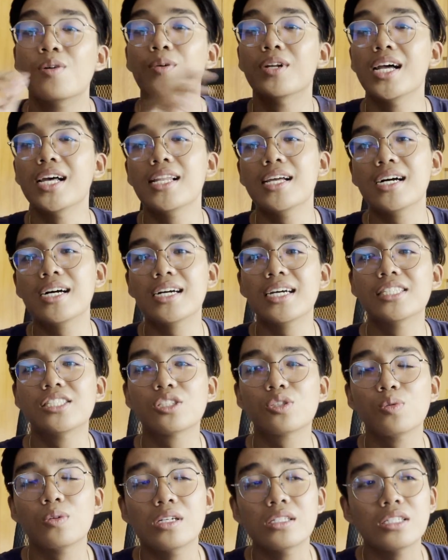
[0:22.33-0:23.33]
wala lang, I
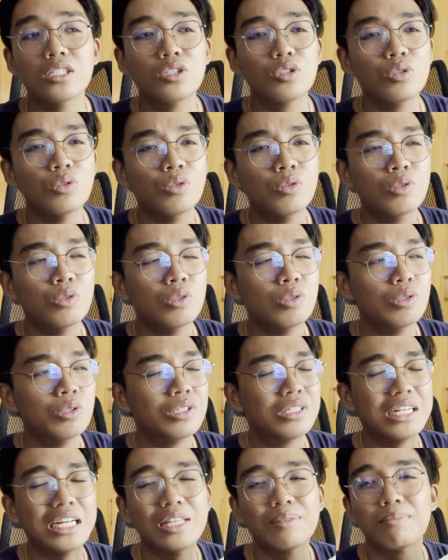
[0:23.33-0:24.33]
just wanted to
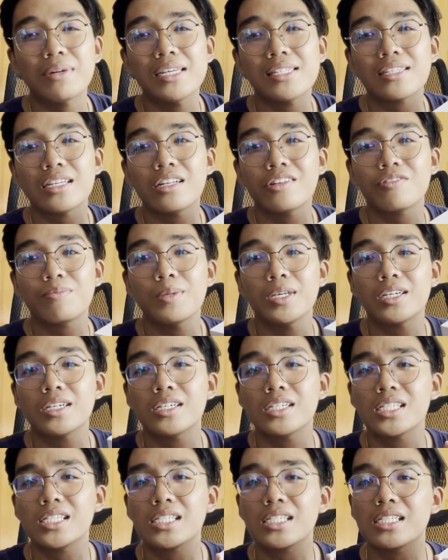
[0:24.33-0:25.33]
treat myself
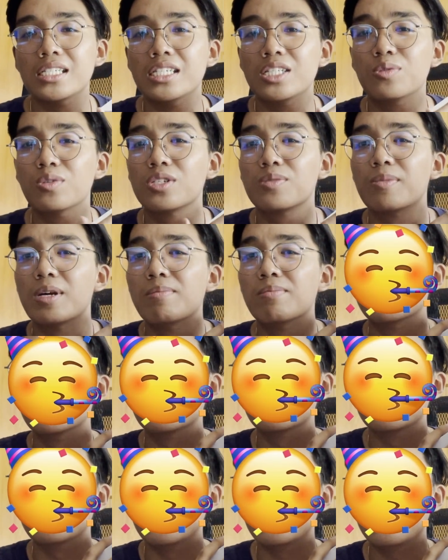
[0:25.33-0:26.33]
because it was my
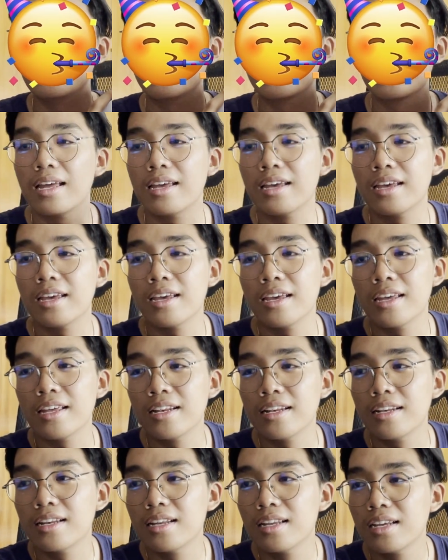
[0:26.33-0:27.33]
birthday
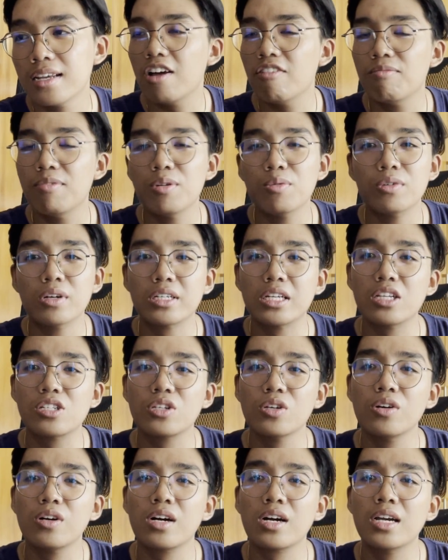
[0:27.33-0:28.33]
and I've been working
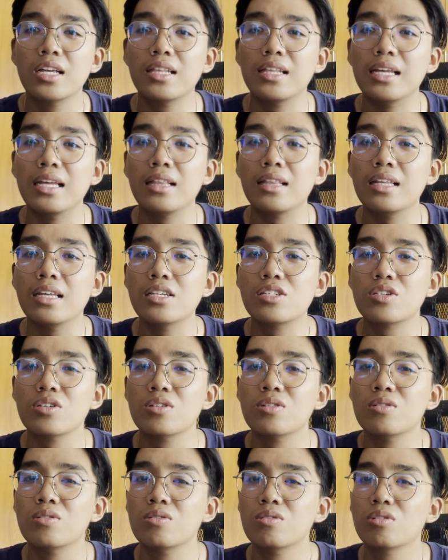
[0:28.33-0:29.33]
so hard lately so
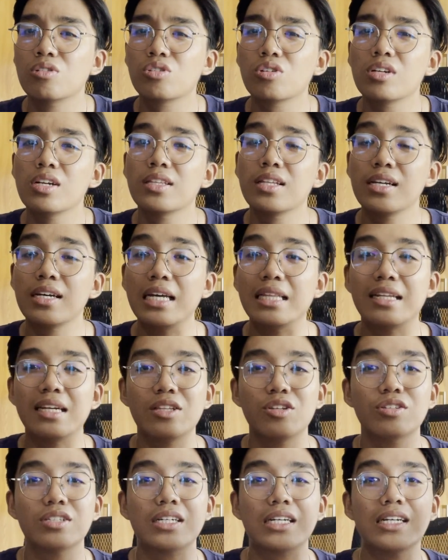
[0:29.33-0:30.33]
gusto ko na talaga i-treat
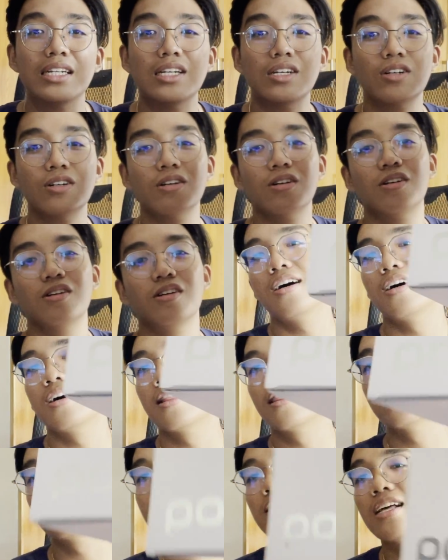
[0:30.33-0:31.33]
yung sarili ko. Uh,
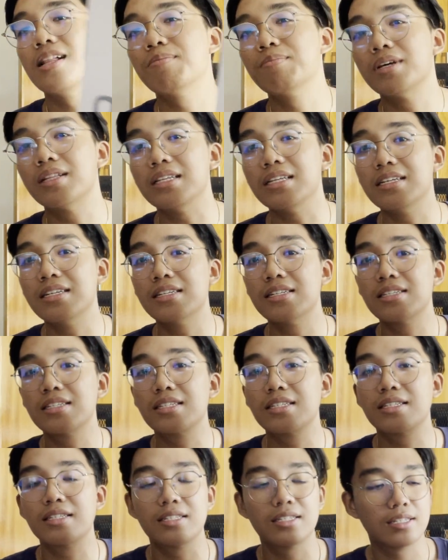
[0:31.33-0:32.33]
this helmet
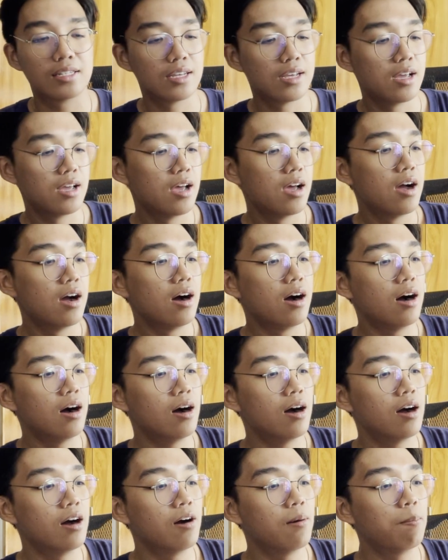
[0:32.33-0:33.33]
is
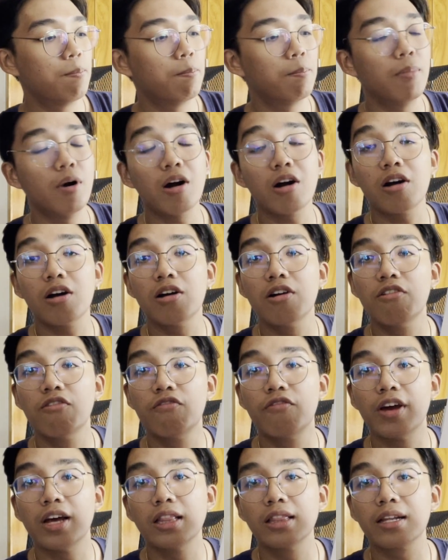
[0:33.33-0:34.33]
uh, Buck
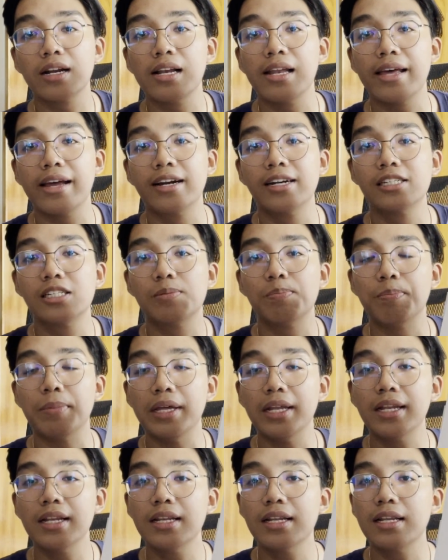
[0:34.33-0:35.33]
Ventral Air
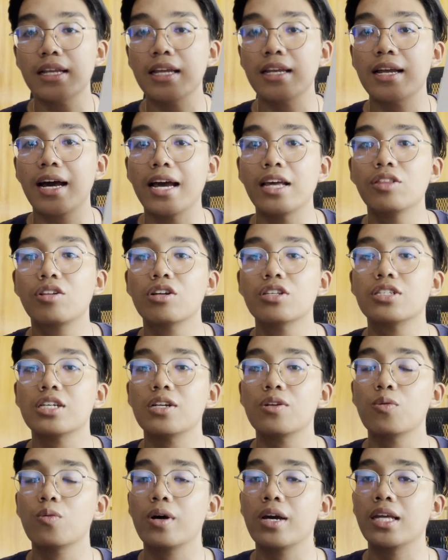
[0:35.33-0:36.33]
Spin in
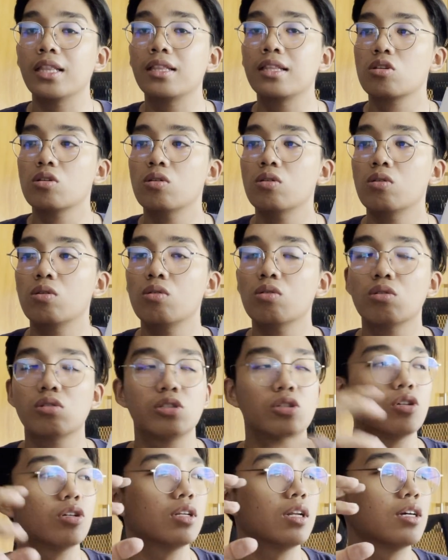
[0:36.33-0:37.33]
Hydrogen White. So kung
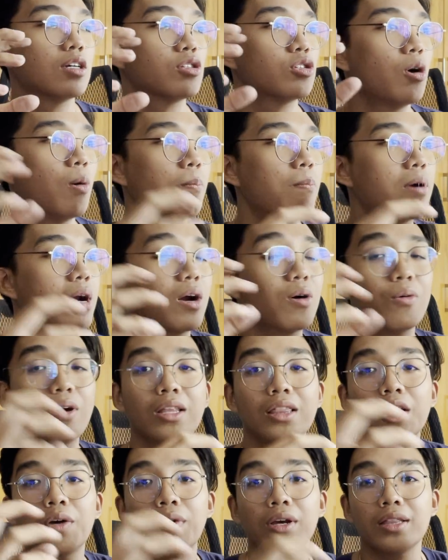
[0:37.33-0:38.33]
gusto niyo ng sobrang
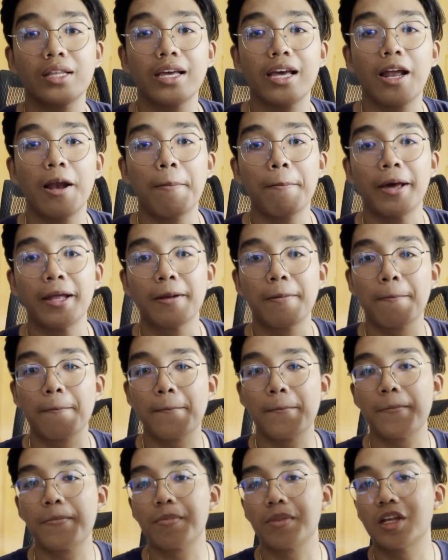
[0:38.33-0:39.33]
white na white na helmet,
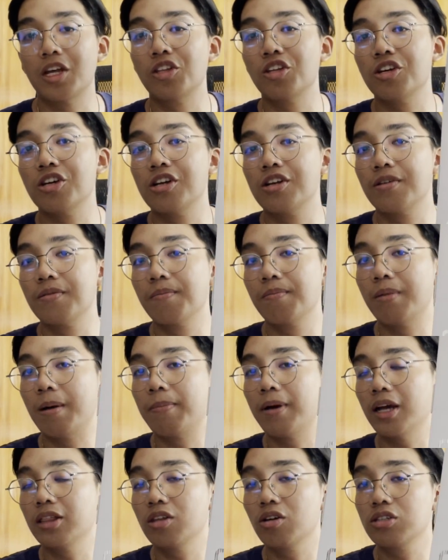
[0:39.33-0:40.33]
ito yon
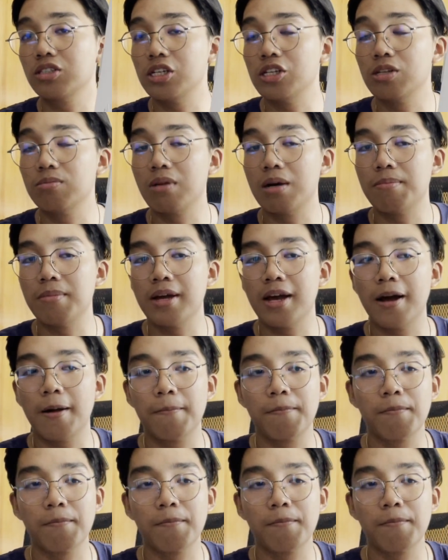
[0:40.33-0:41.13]
papakita ko sa inyo mamaya.